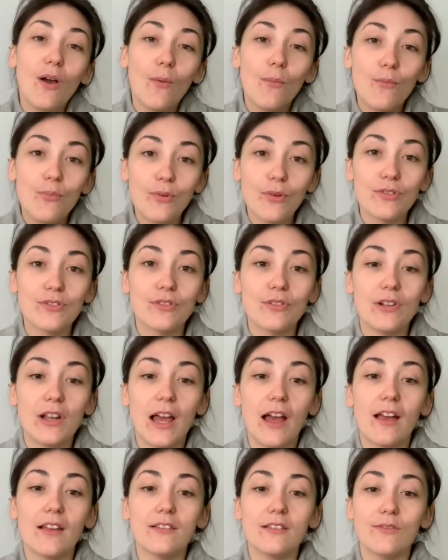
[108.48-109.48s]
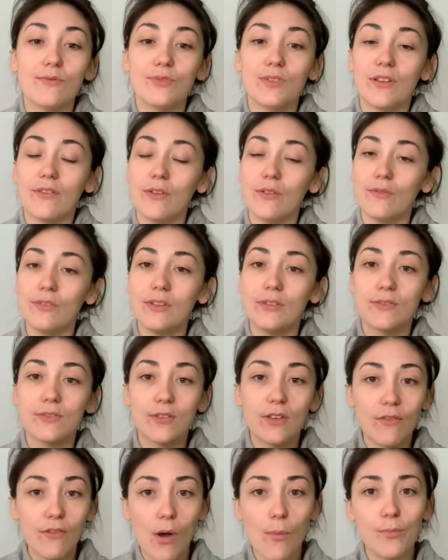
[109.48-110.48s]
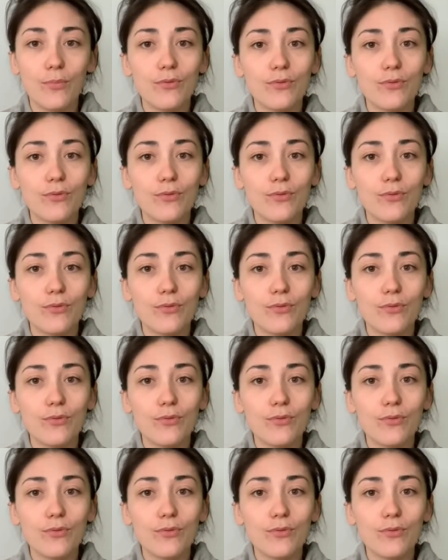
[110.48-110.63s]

Pour cela, si vous avez envie d'en savoir